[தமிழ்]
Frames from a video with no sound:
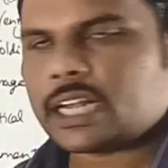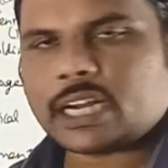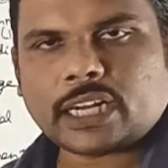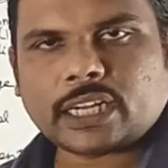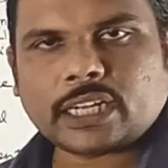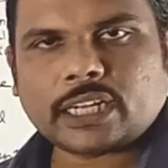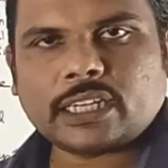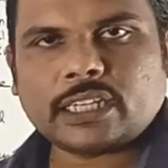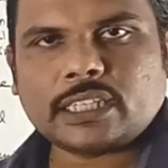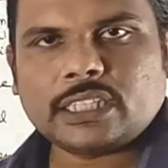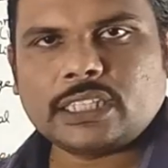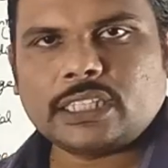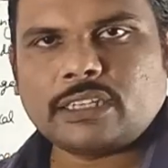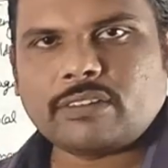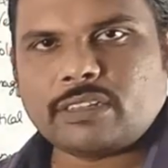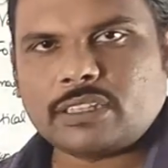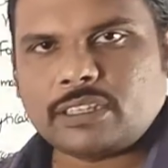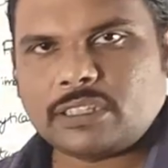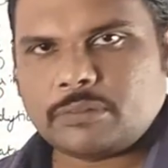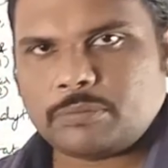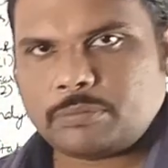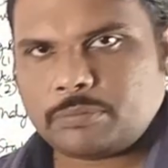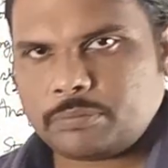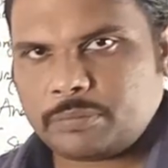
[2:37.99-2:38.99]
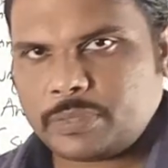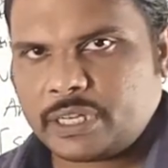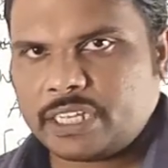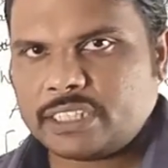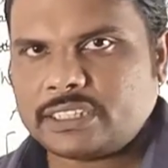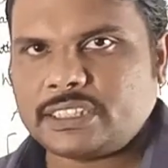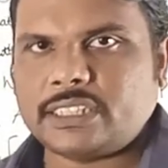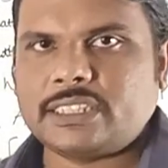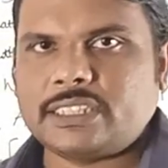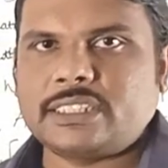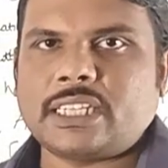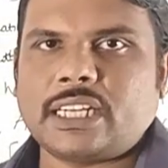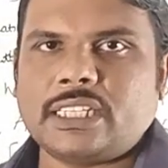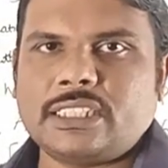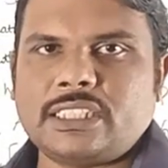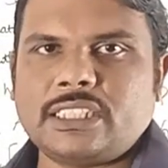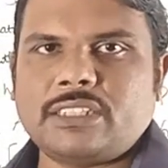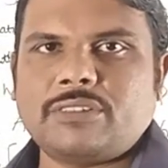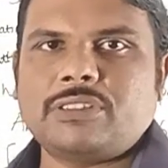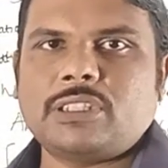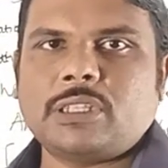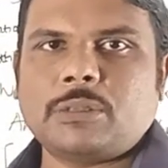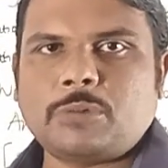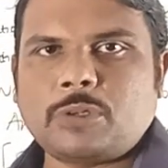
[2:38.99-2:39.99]
கேட்குறாங்க இதில் வந்து பேசிக்ஸ்
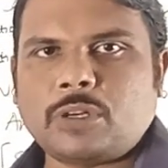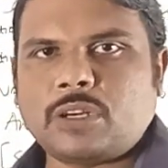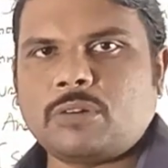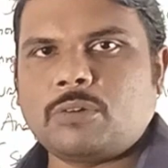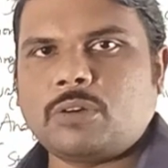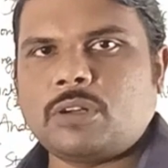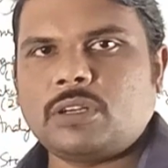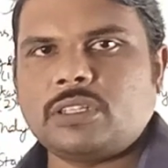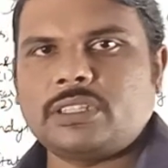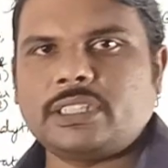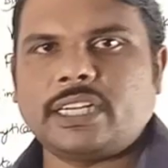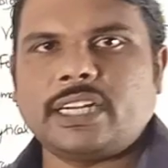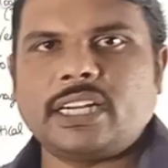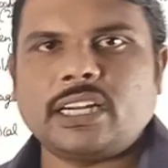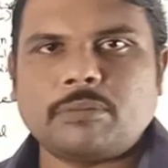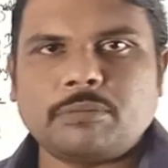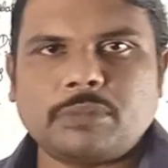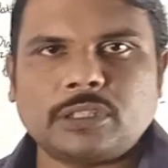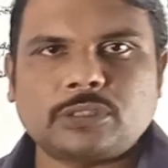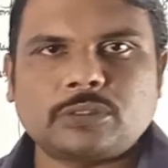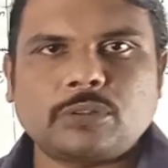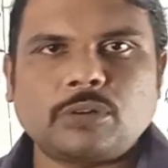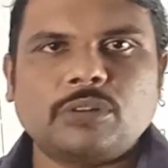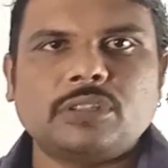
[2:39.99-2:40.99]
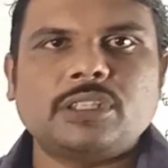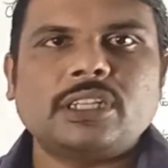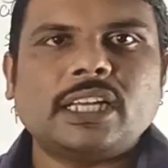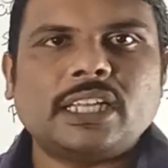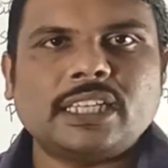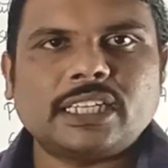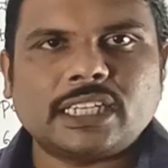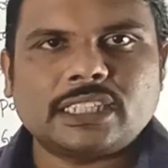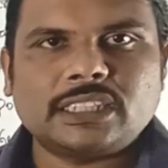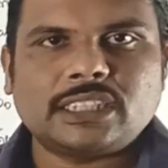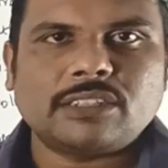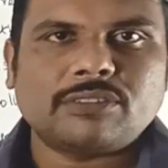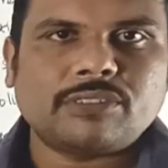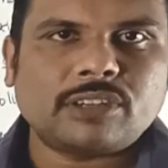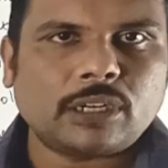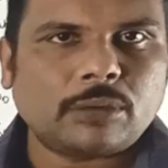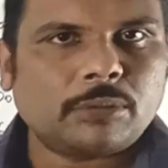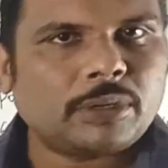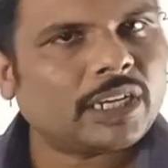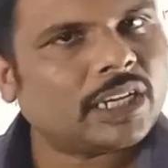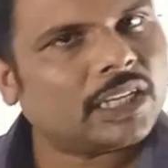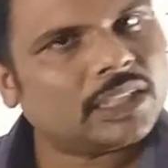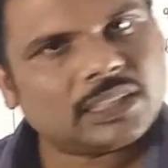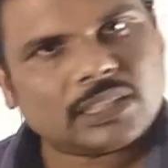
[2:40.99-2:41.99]
அச்சீவ் ஒரு ஒரு த்ரீ நம்பர்ஸ் கொடுத்துட்டு அதுக்கு அச்சீவ்
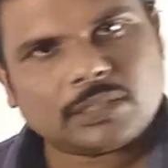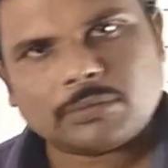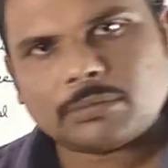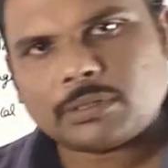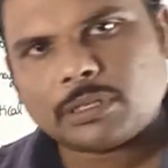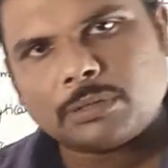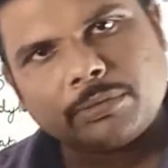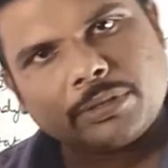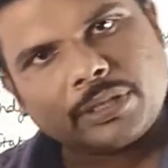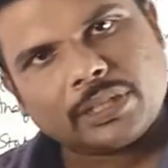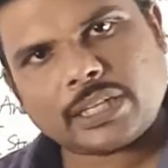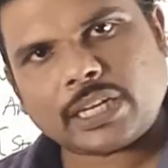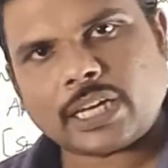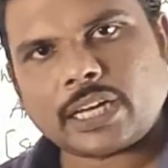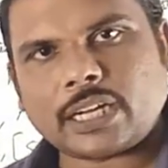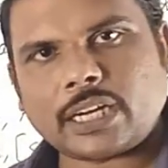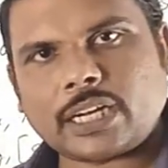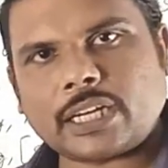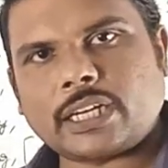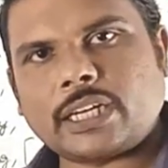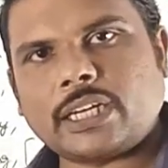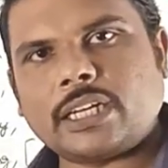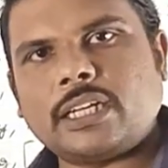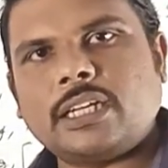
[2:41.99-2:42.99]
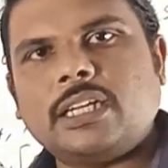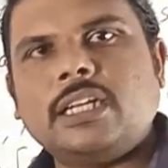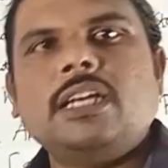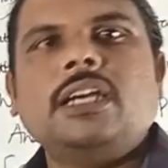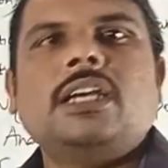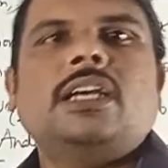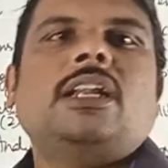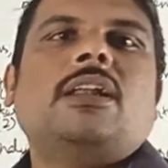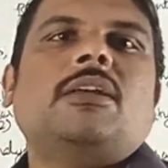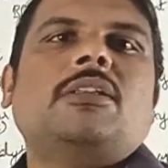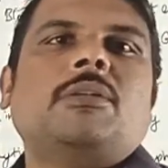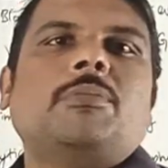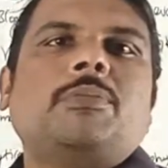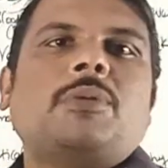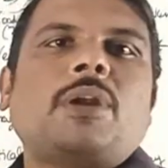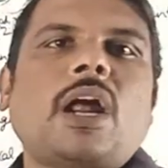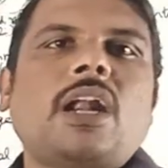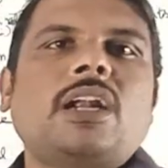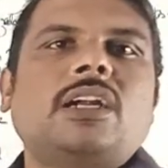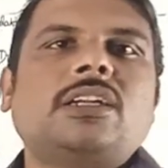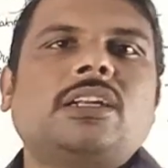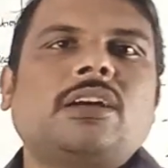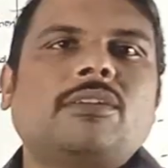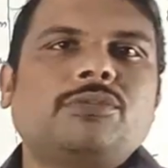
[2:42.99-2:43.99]
கண்டுபிடிங்க அச்சீவ் கண்டுபிடிங்க கேட்குறாங்க இல்லை அந்த
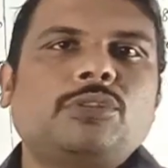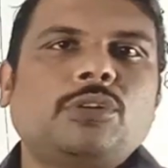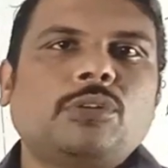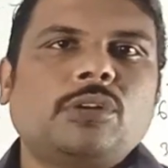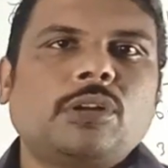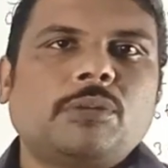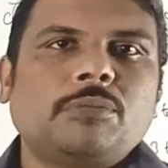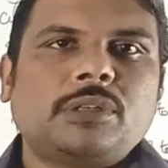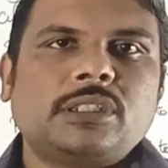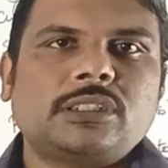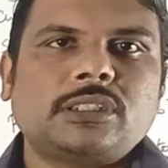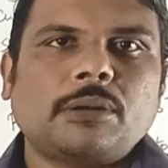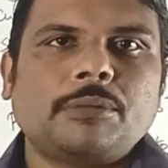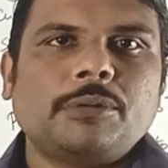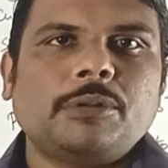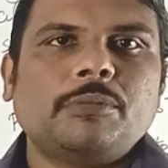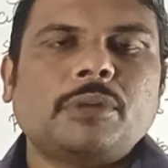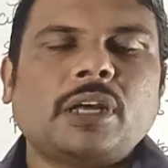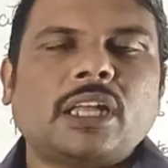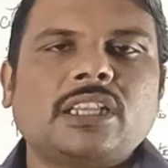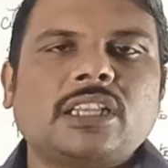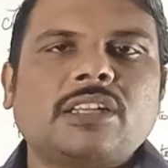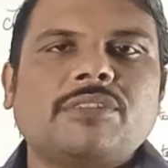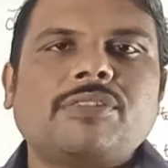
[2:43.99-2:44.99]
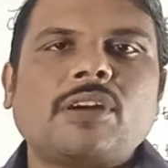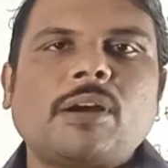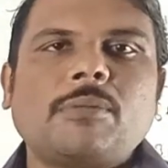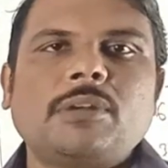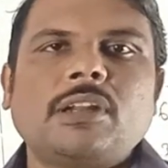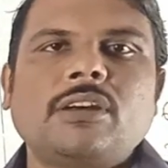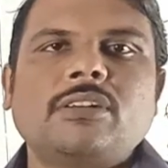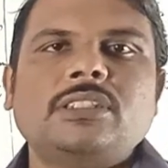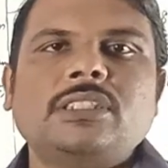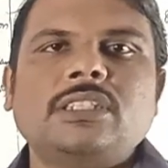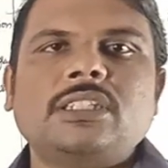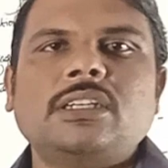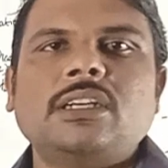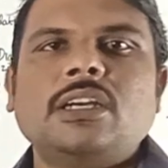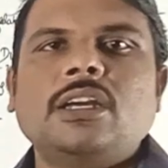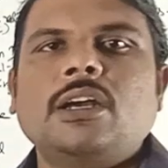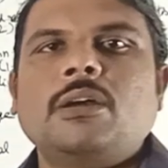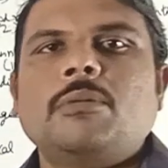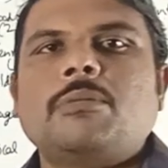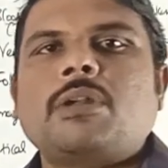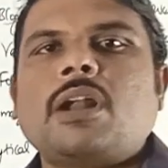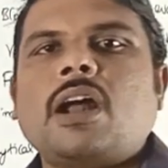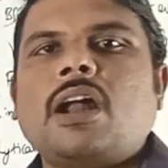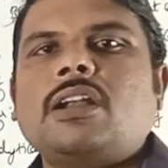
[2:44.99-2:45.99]
ப்ராடக்ட் ஆஃப் டூ நம்பர்ஸ் அப்படிமா அந்த ஃபார்மில் வச்சு
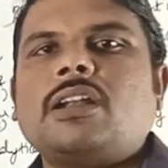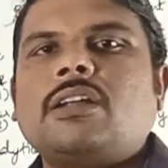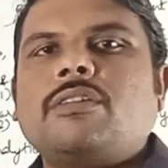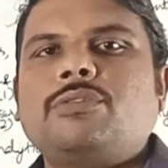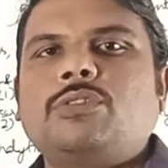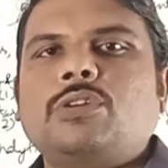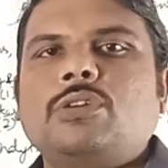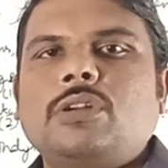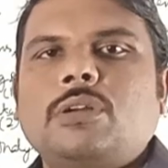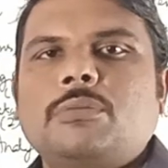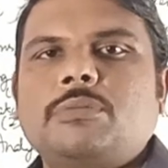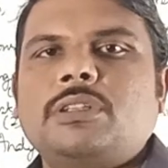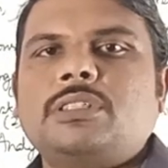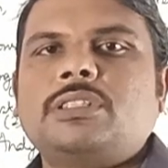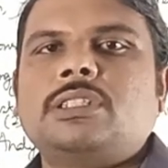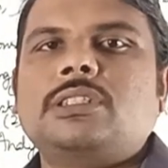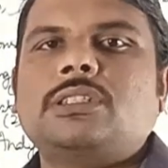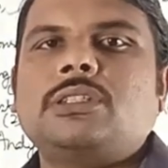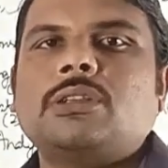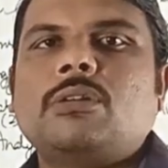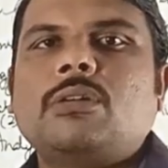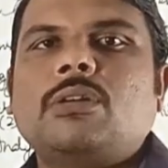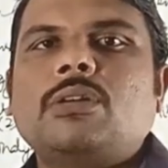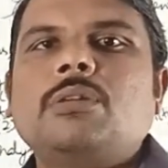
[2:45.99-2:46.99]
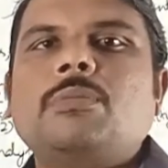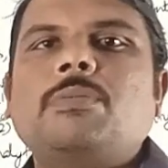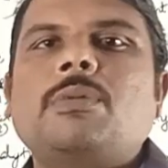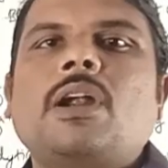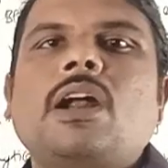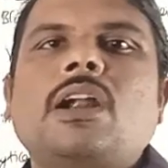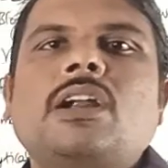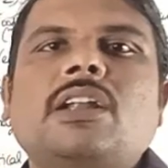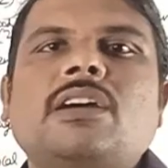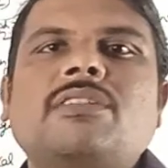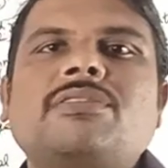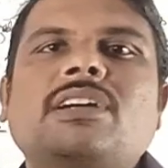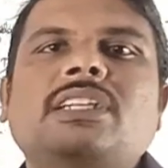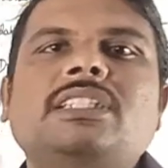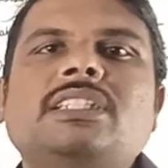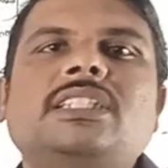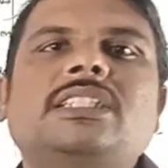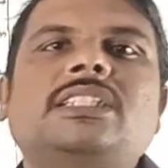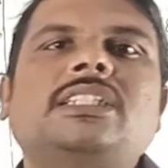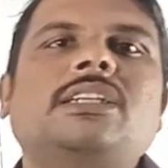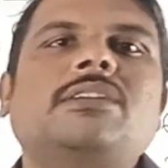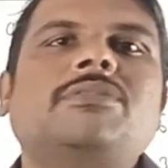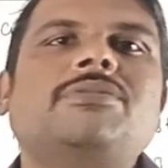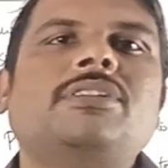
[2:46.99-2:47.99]
ப்ராடக்ட் ஆஃப் டூ நம்பர்ஸ் இஸ் ஈக்குவல் டு ப்ராடக்ட் ஆஃப்
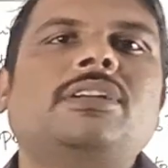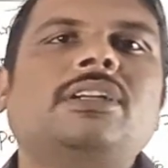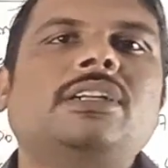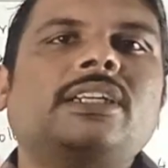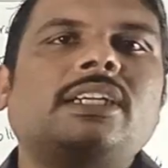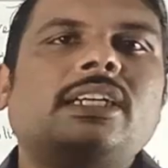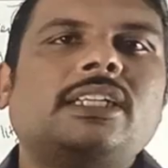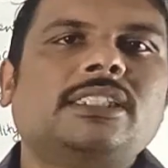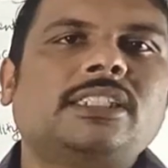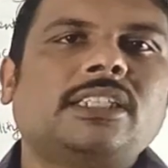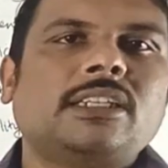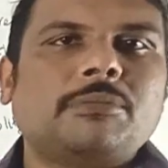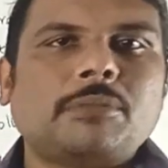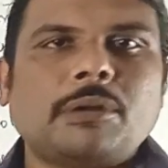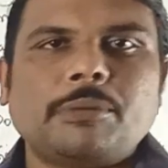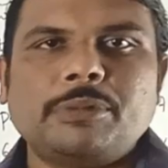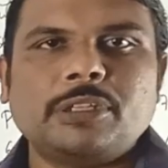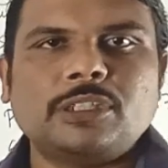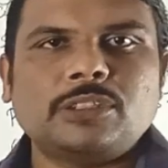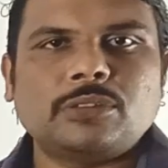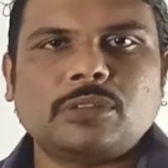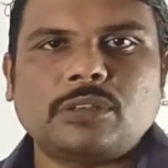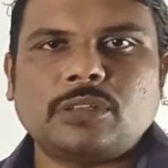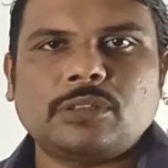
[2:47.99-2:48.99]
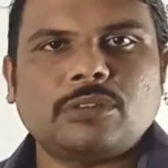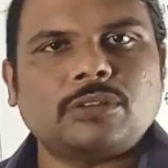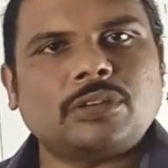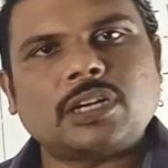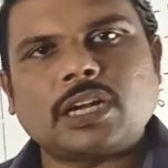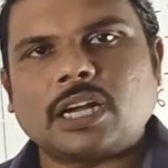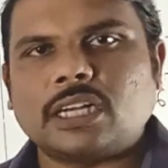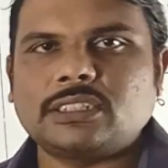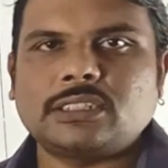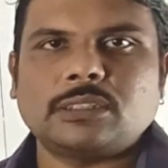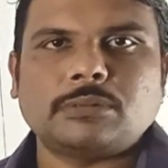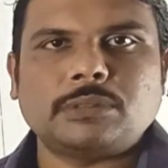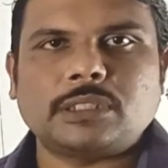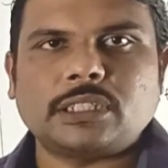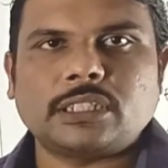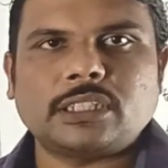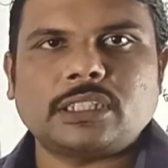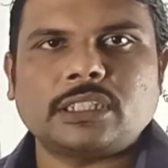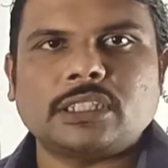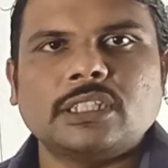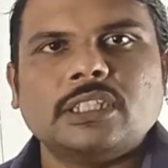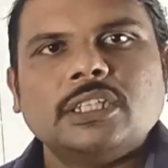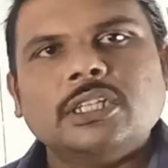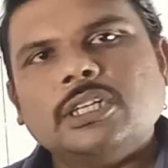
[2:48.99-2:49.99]
ஹச்சிசிஎஃப் பிண்ட் எல்சிஎம் அப்படின்னு சொல்லிட்டு ஒரு கான்செப்ட்
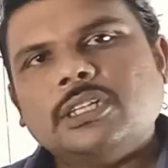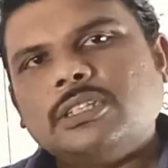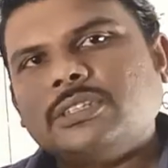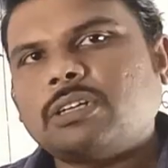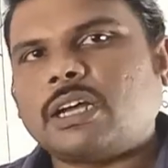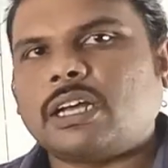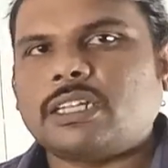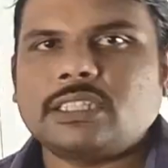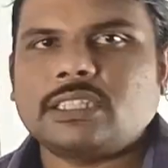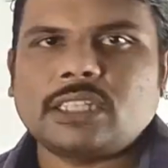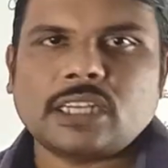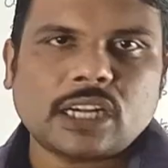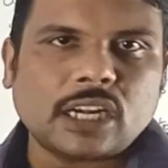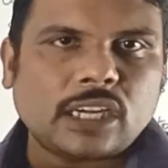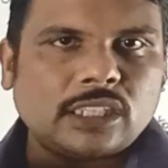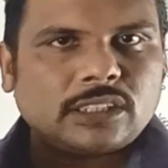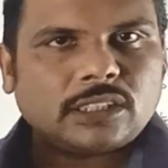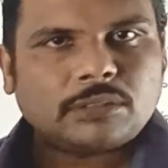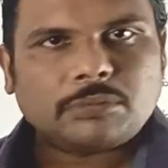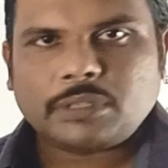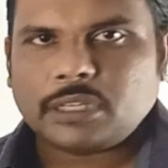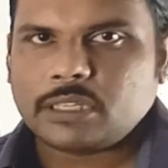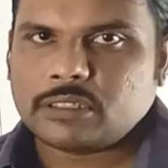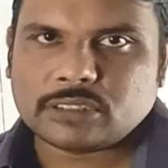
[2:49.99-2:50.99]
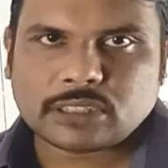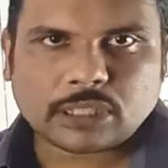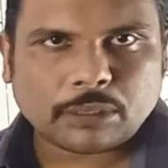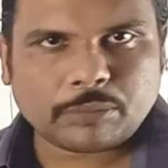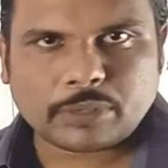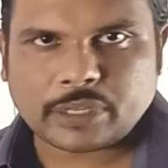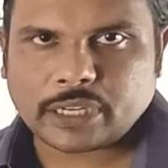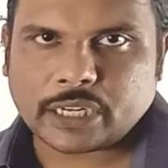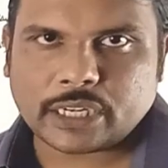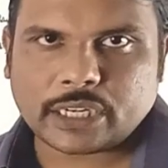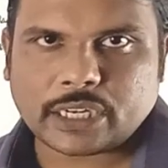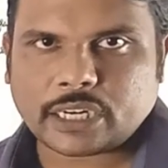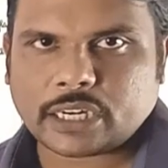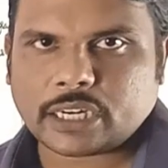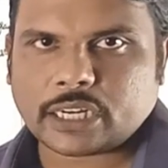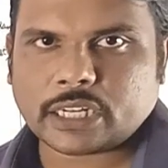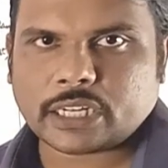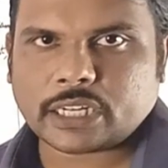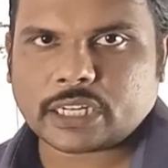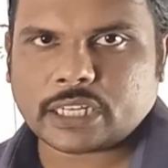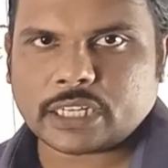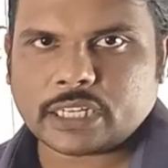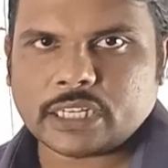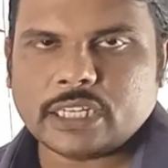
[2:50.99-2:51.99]
இருக்குது ஸோ அந்த கான்செப்ட்லையும் செம்ம
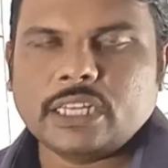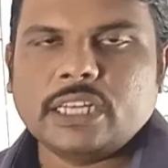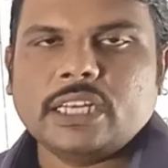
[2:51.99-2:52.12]
கேட்டுடுறாங்க